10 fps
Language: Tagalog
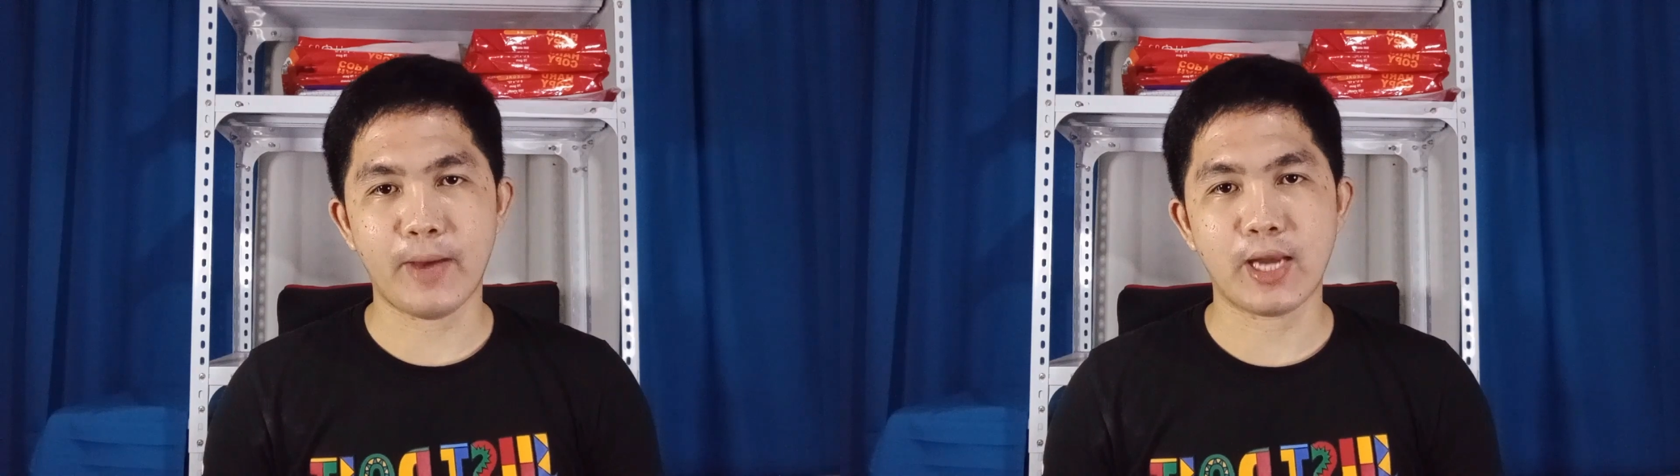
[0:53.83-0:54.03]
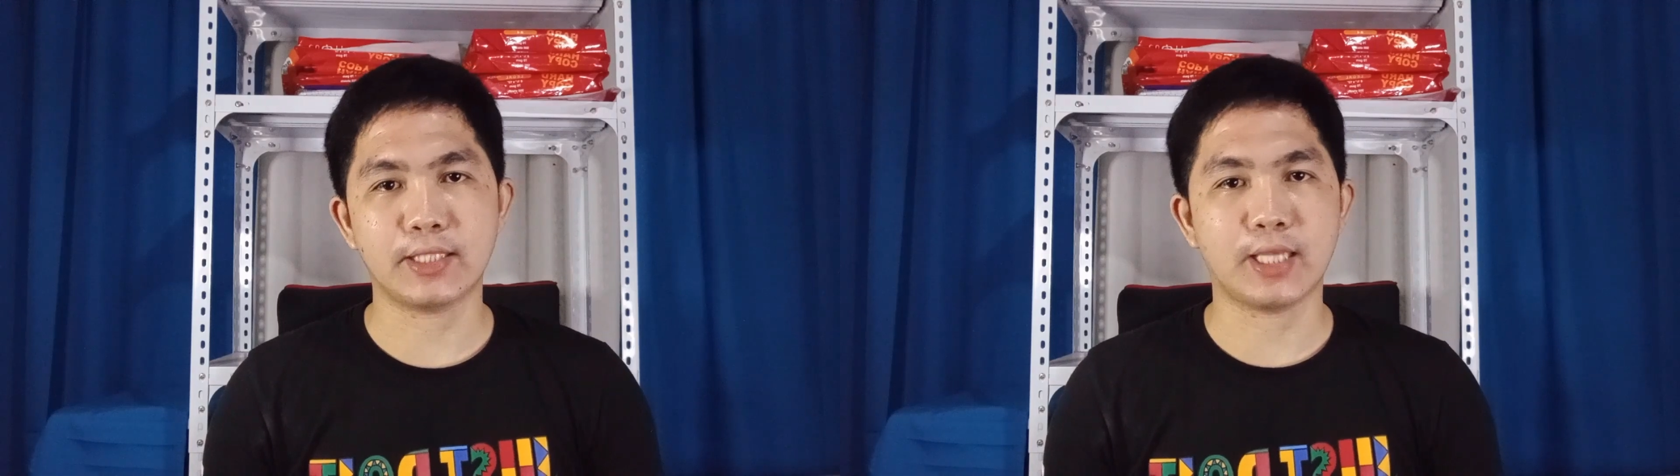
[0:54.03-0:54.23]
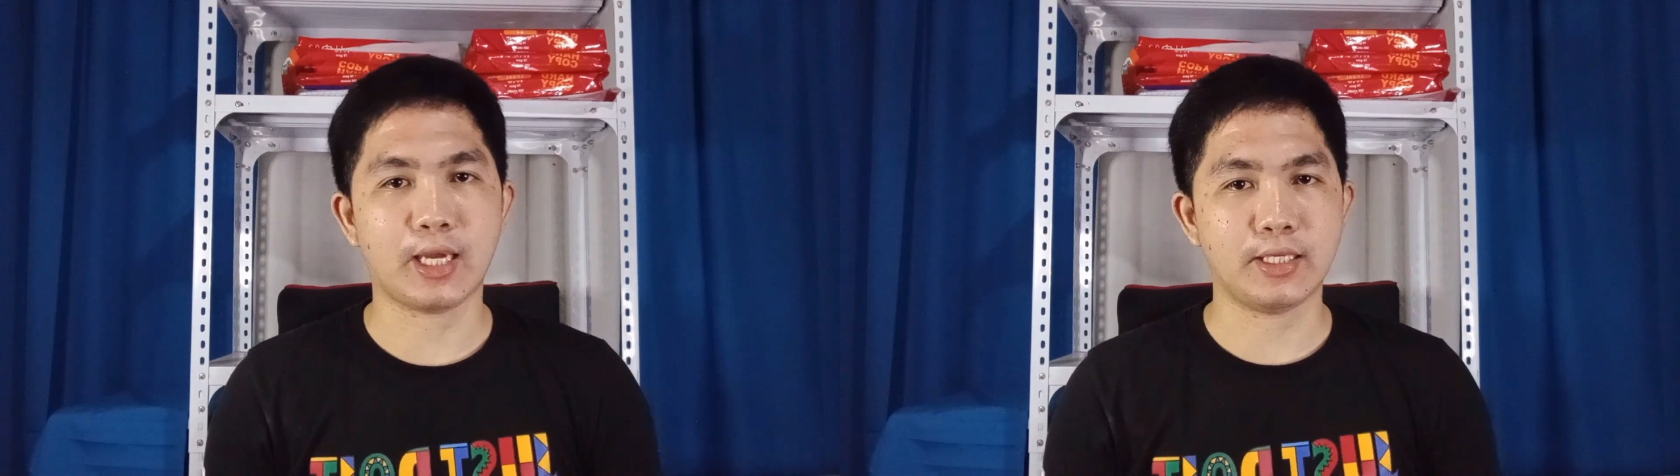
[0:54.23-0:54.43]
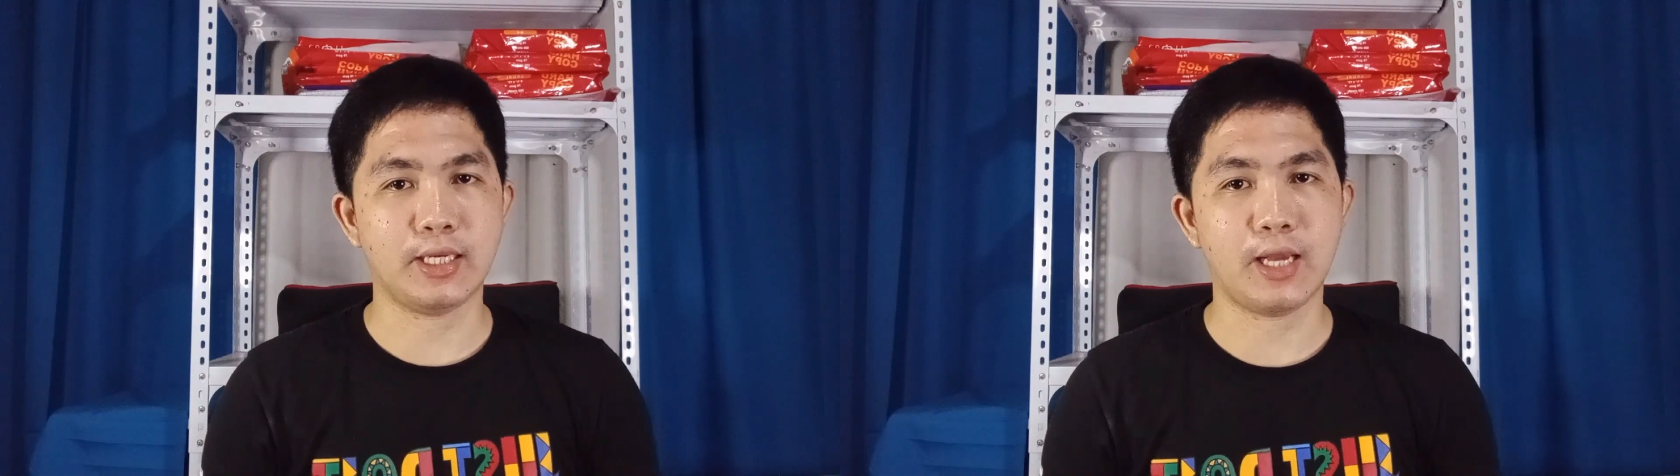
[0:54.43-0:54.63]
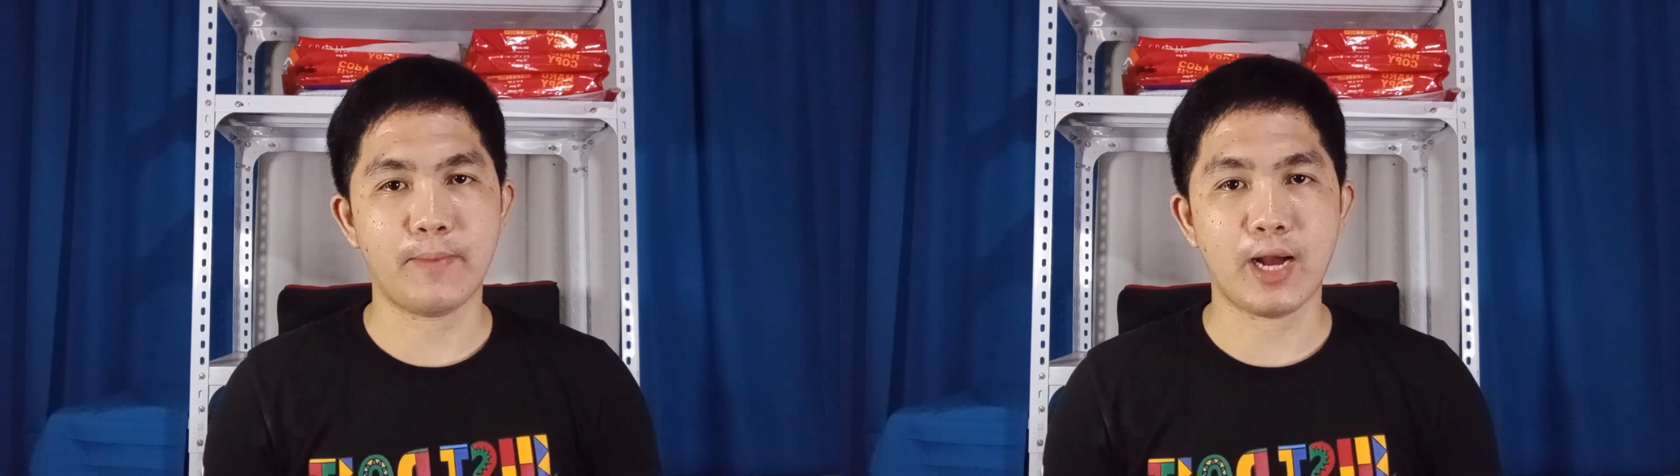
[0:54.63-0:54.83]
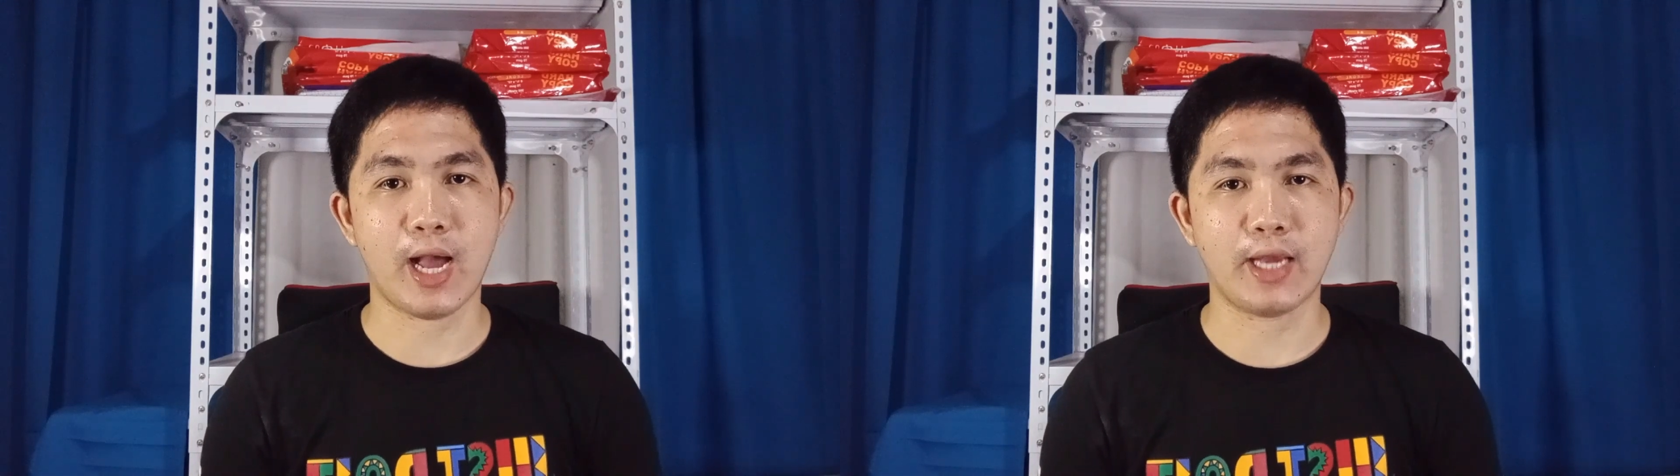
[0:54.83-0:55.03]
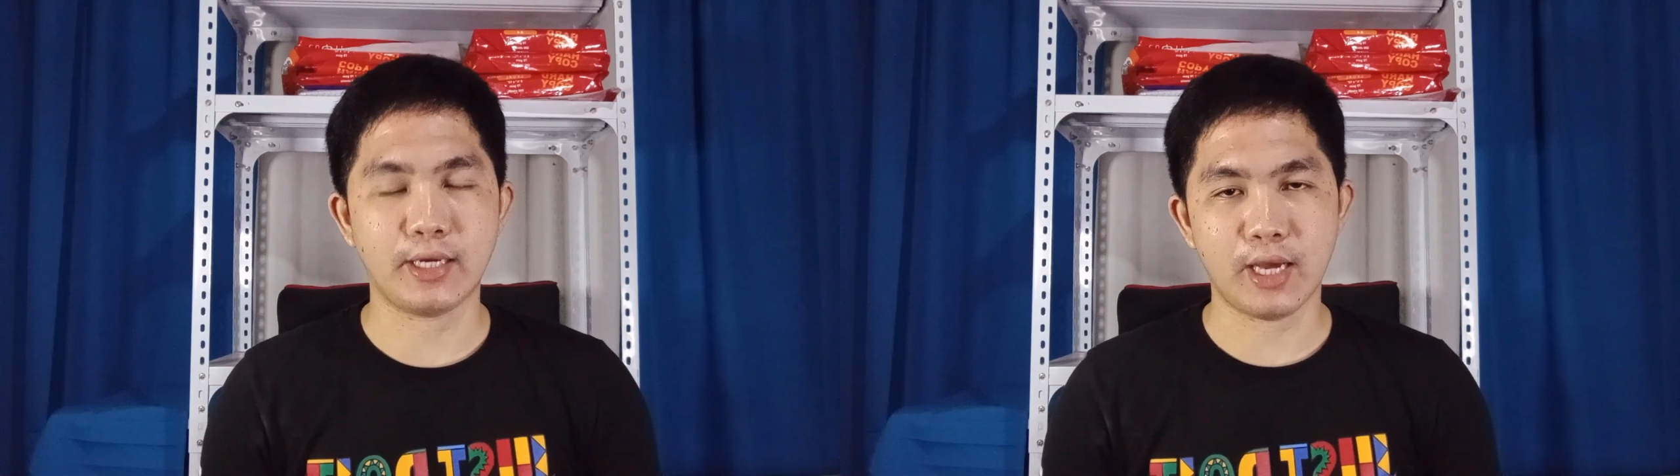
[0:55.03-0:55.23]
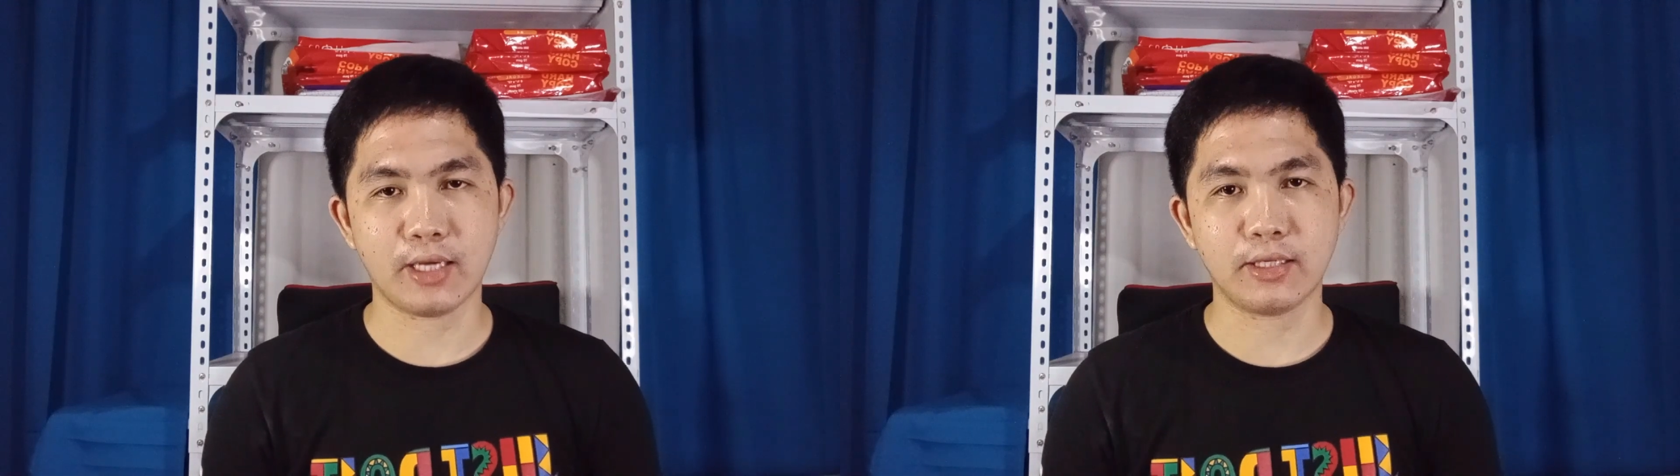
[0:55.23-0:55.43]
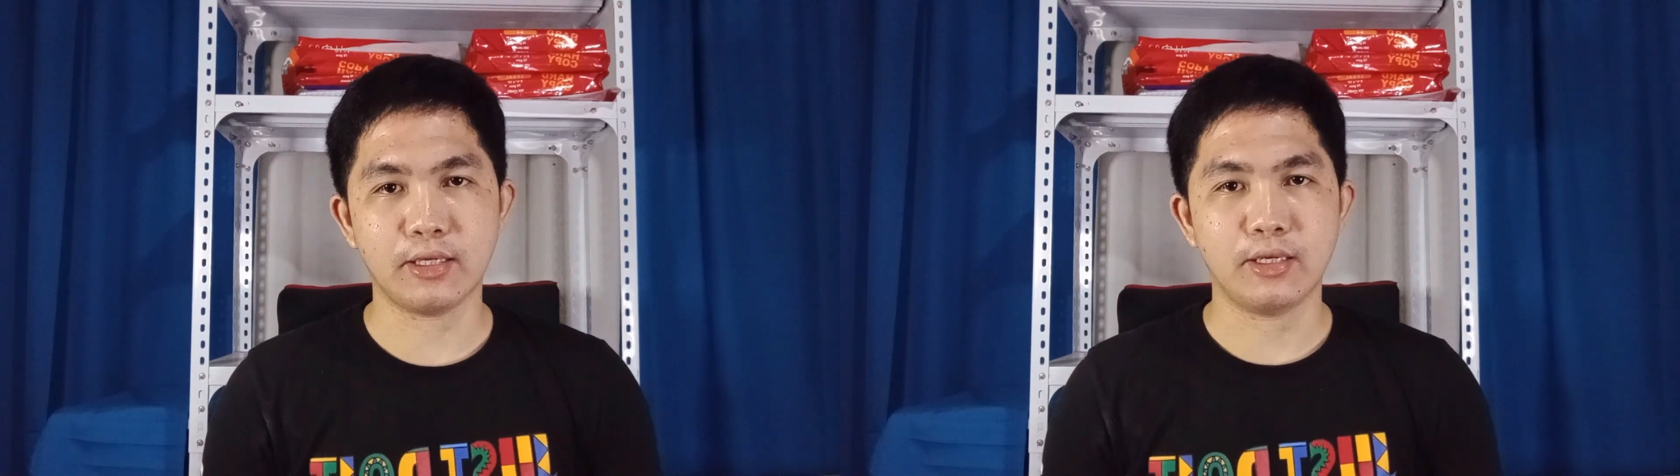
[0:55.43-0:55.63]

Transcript: para sa kanilang mga anak